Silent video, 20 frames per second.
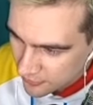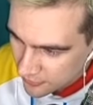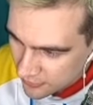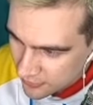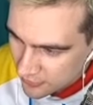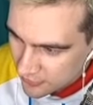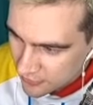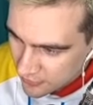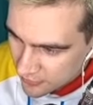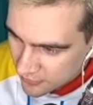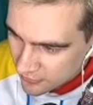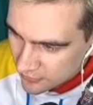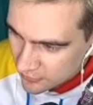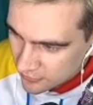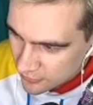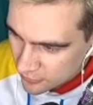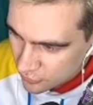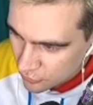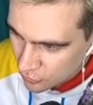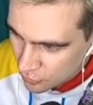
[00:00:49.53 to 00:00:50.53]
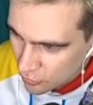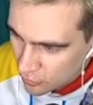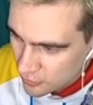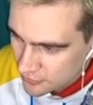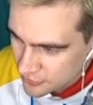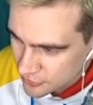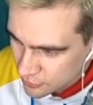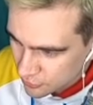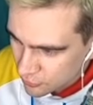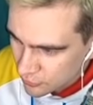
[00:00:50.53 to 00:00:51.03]
Нахуй послали, но,
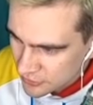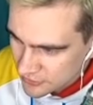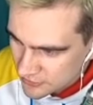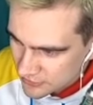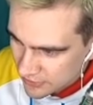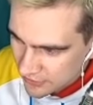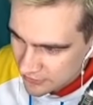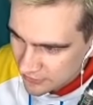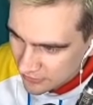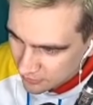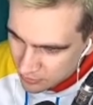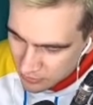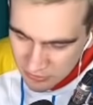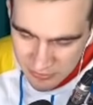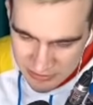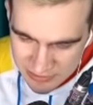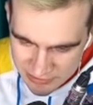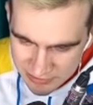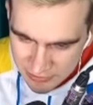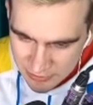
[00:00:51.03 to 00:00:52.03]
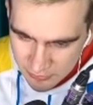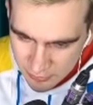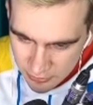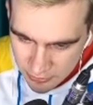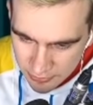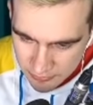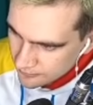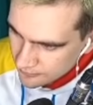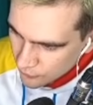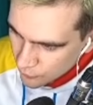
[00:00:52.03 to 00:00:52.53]
с другой стороны,
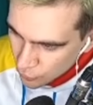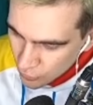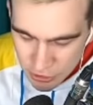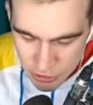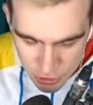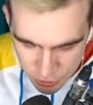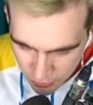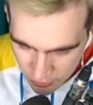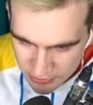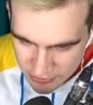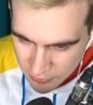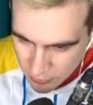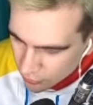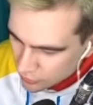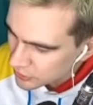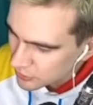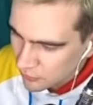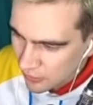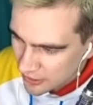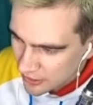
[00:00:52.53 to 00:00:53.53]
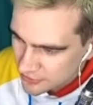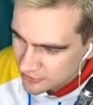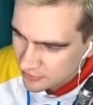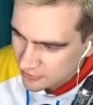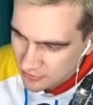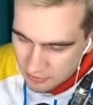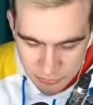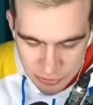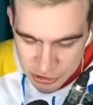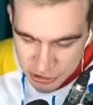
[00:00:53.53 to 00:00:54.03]
провоцировала. Но еще раз говорю, неважно,
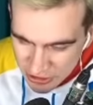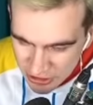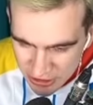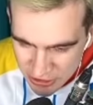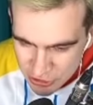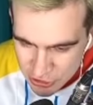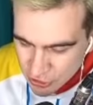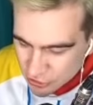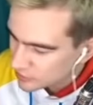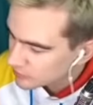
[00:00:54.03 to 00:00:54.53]
там, женщина,